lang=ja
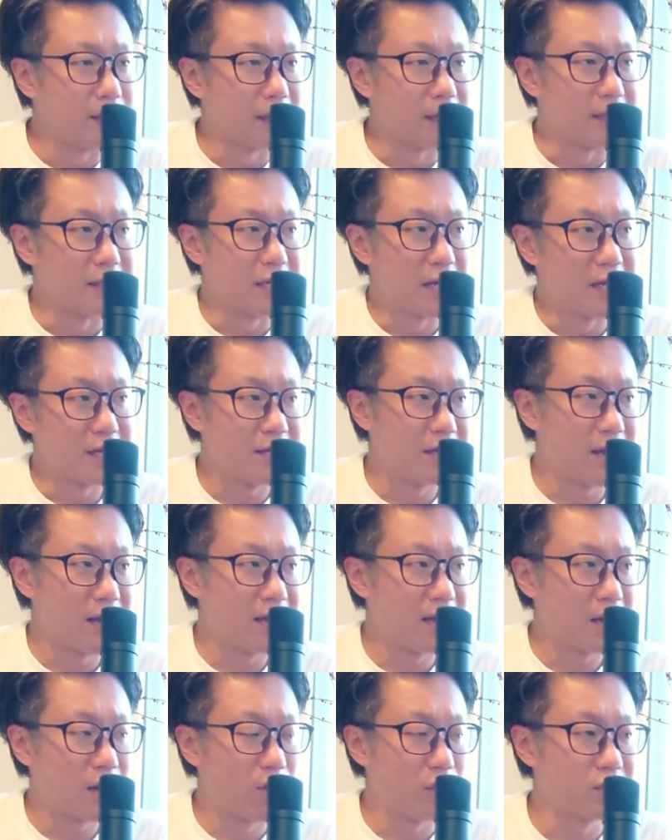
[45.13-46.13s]
なんかやりが
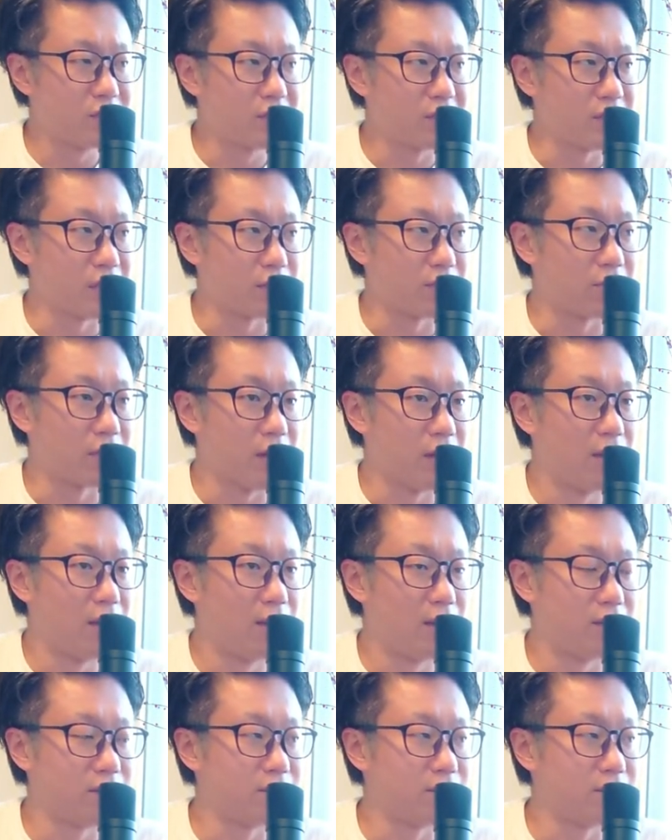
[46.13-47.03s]
いが欲しいなとか、